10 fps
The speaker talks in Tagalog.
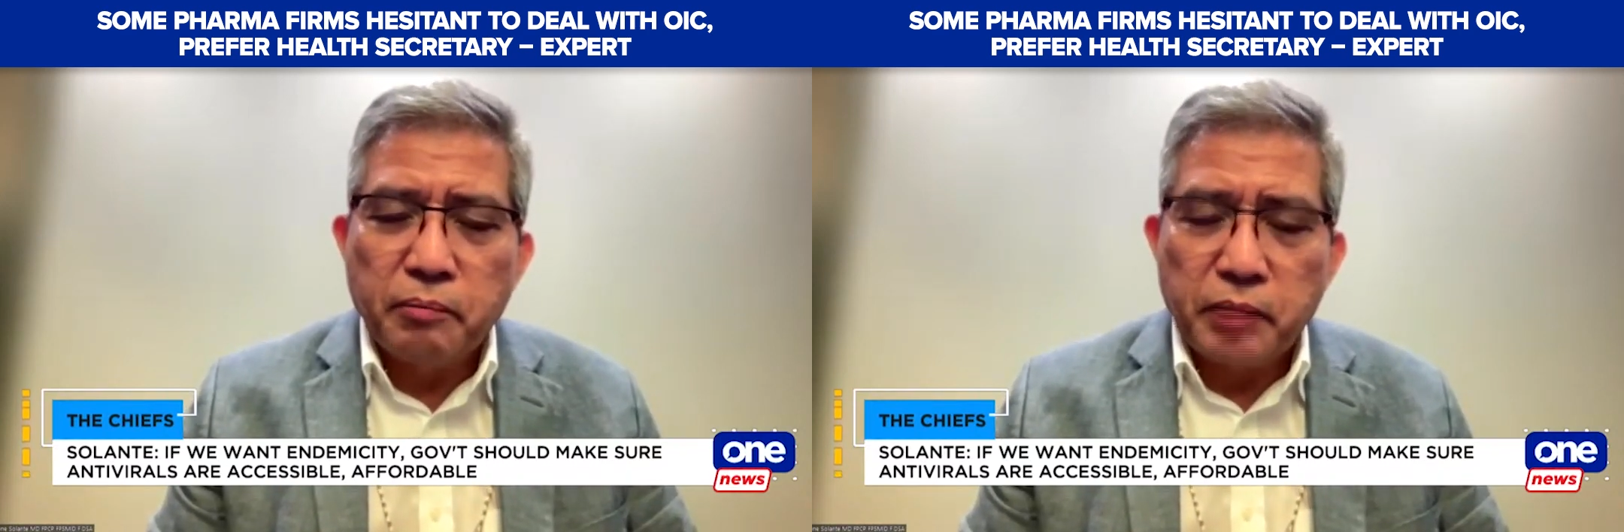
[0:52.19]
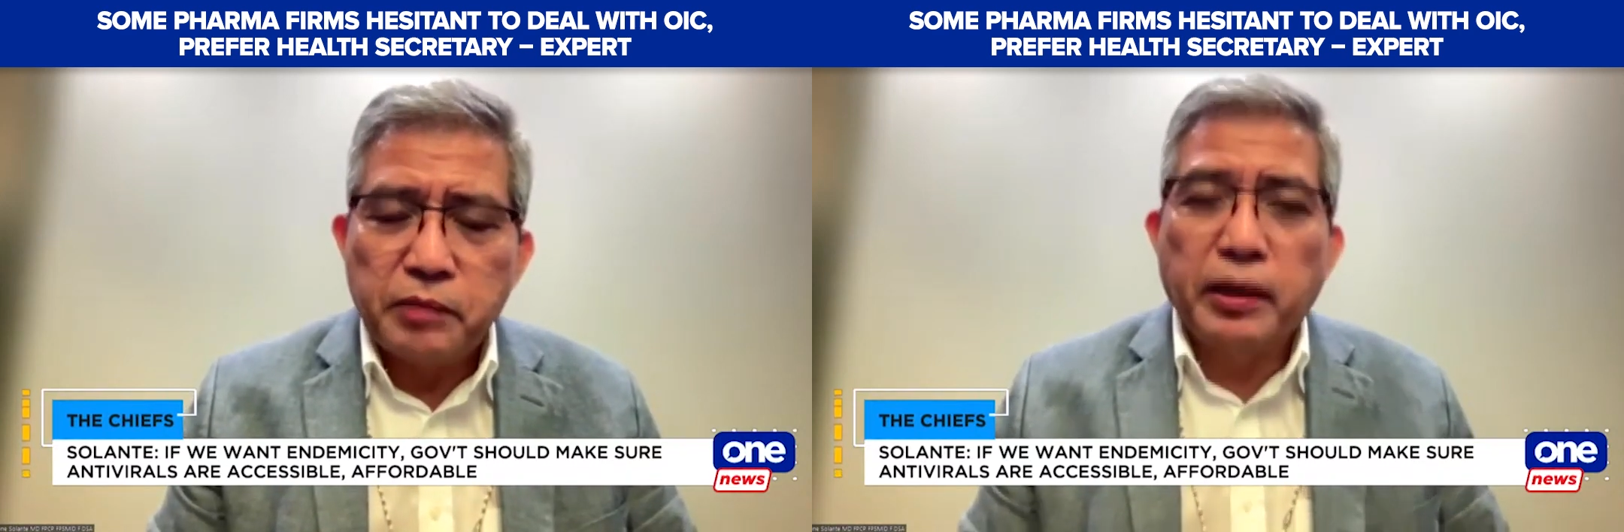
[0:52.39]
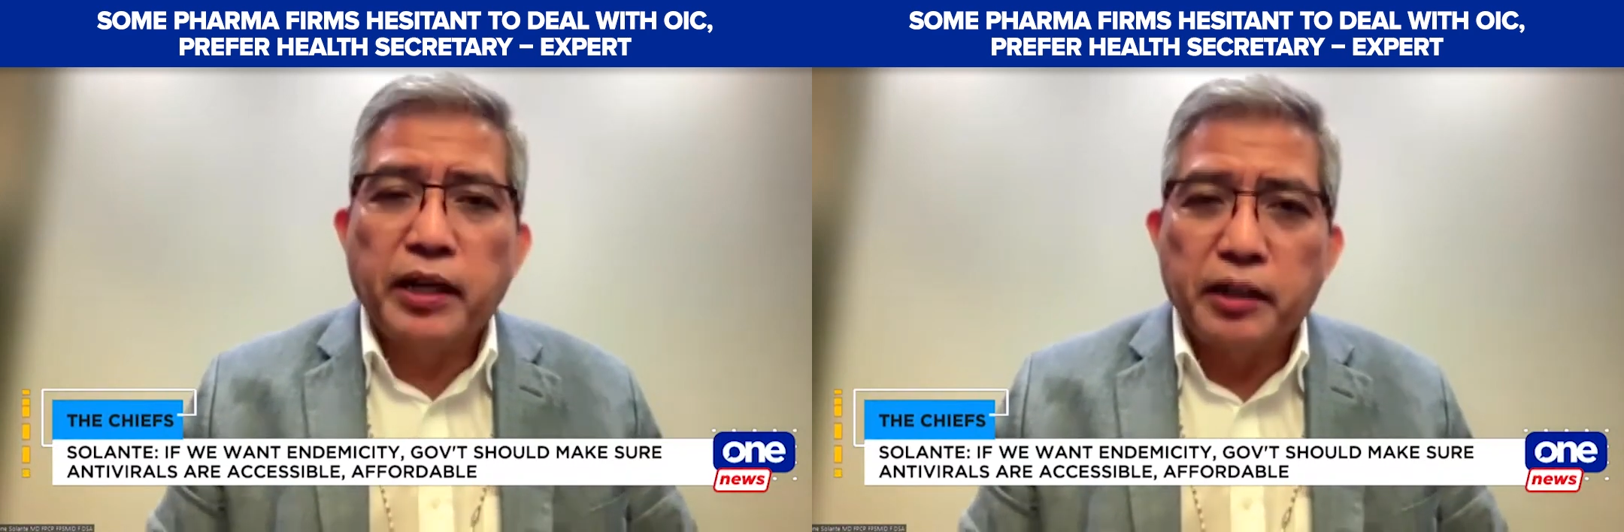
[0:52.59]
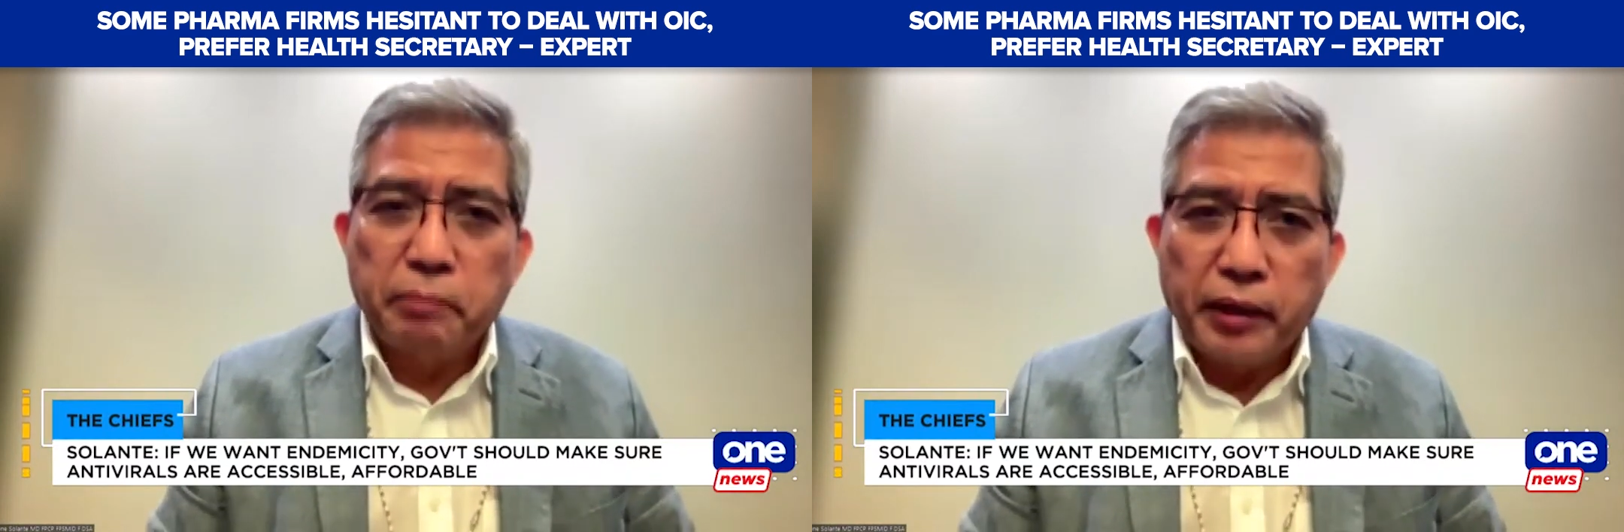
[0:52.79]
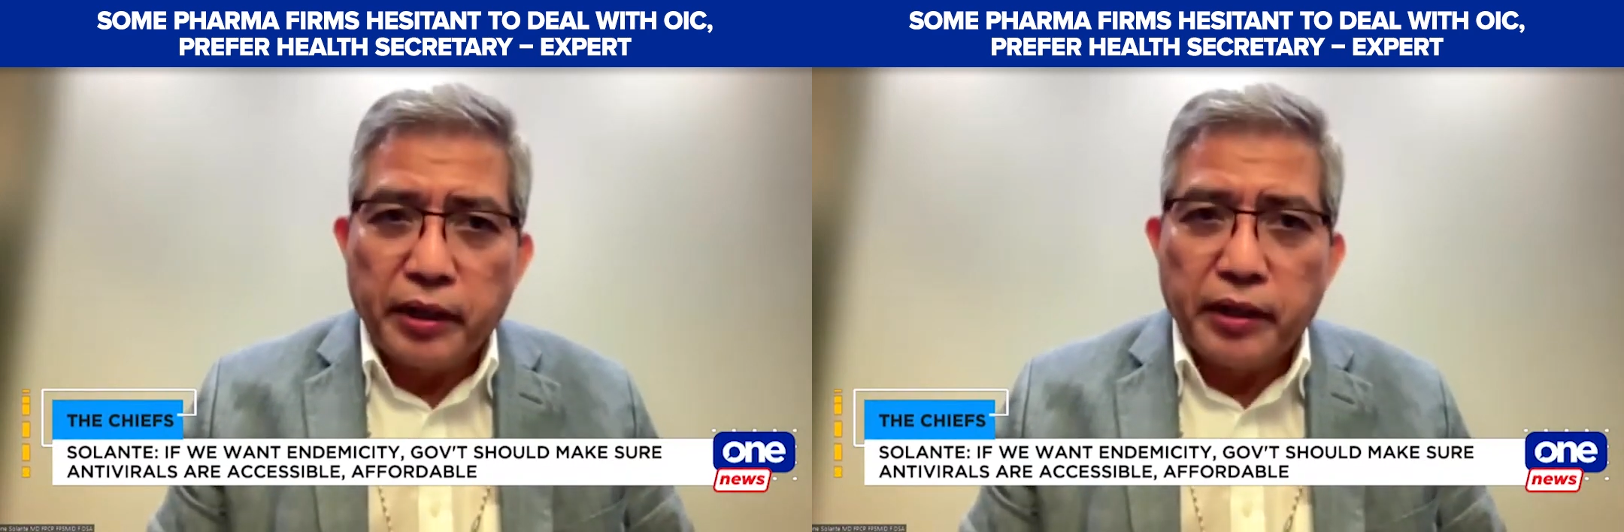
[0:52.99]
mas
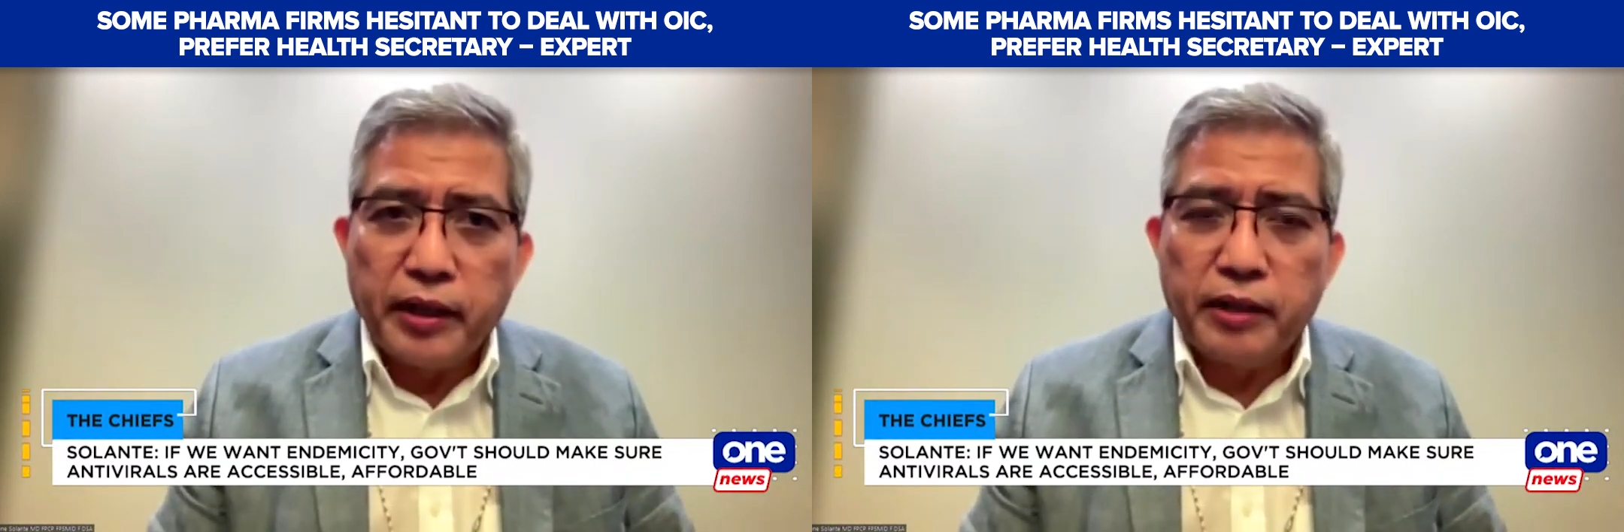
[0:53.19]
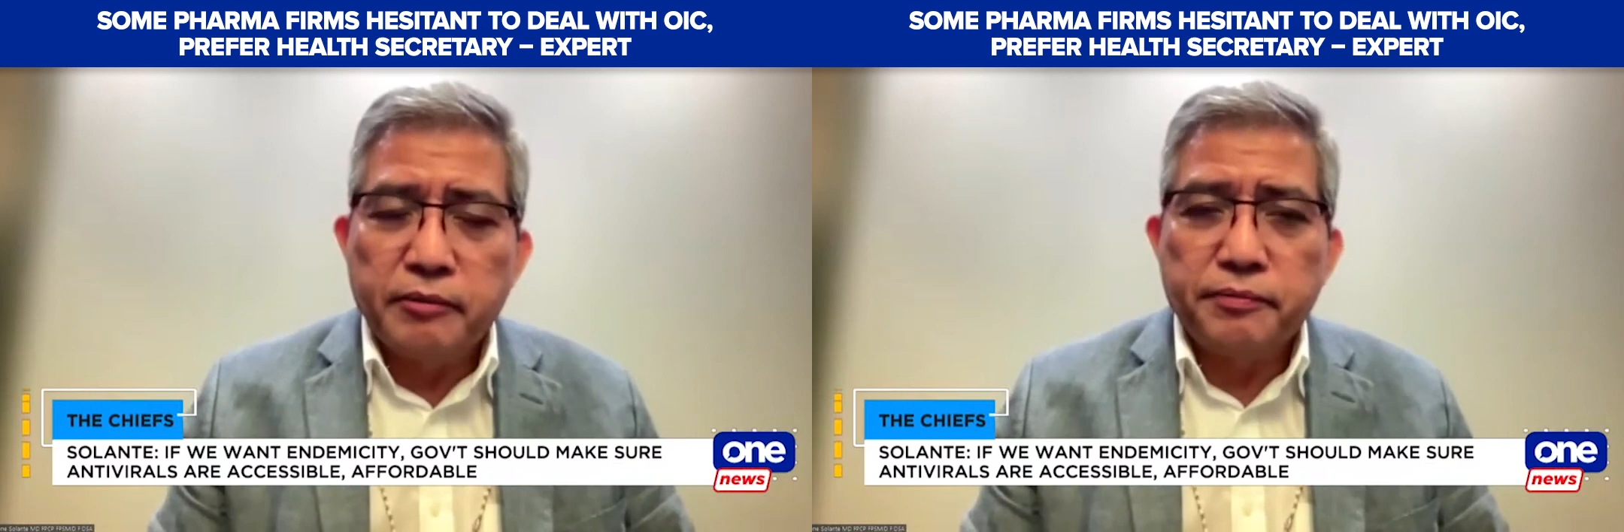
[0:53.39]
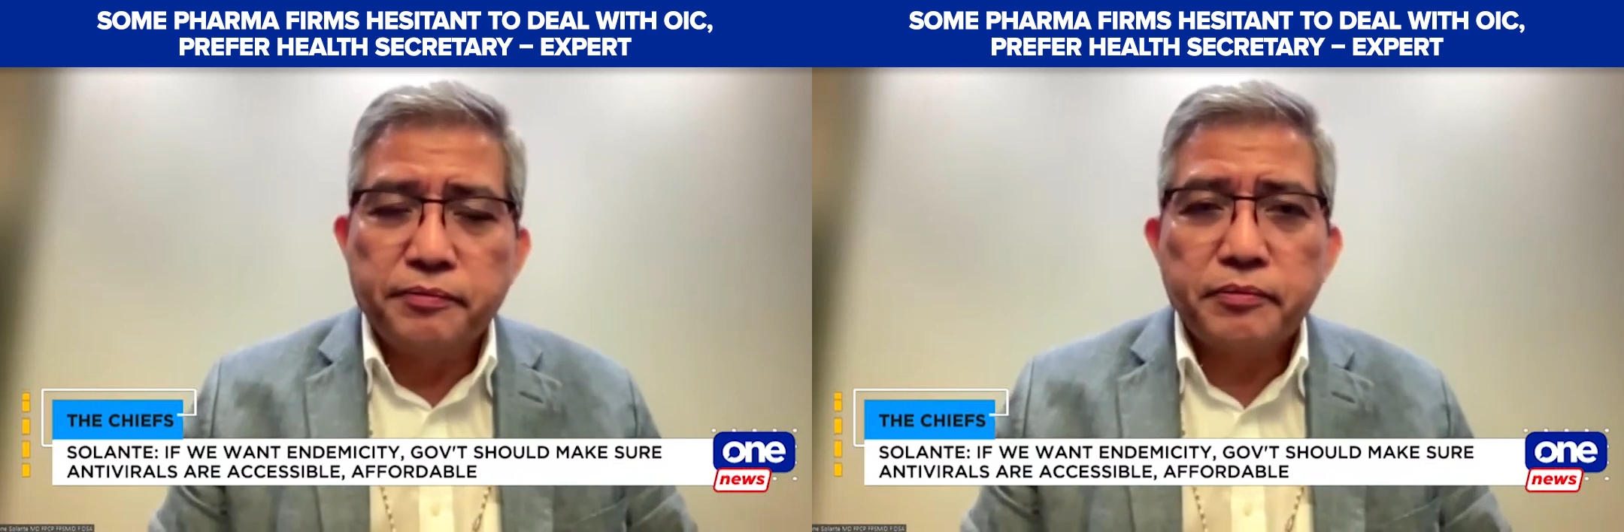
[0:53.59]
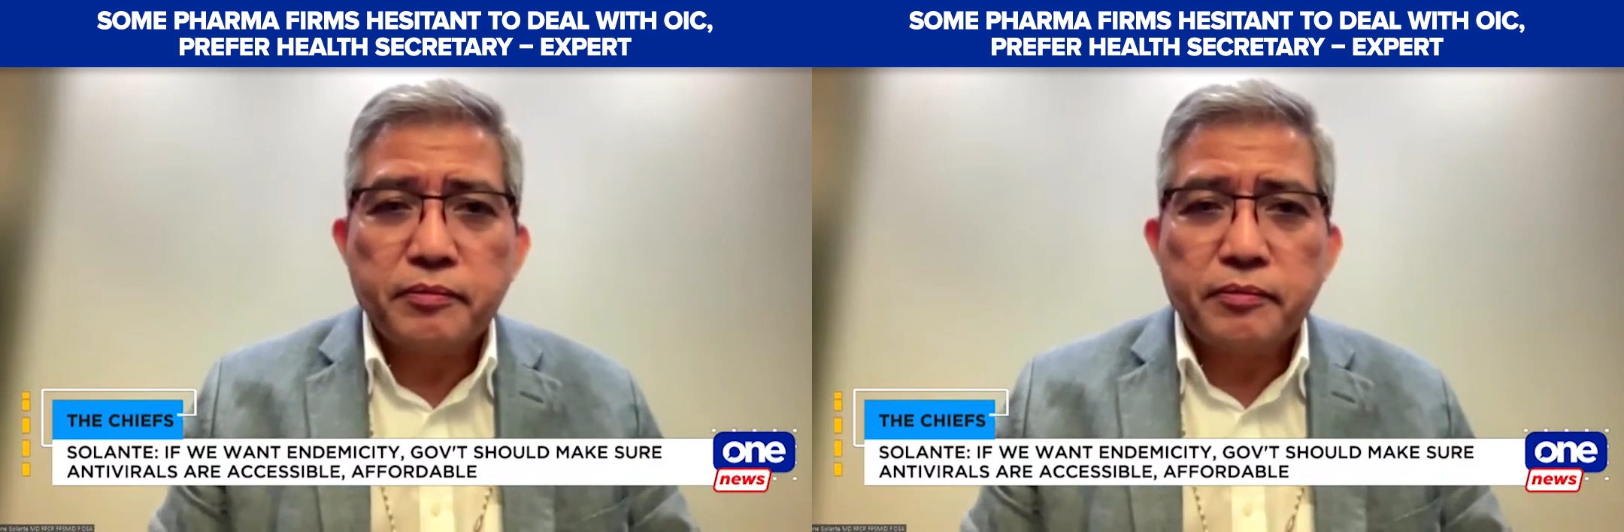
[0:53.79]
maganda pa rin na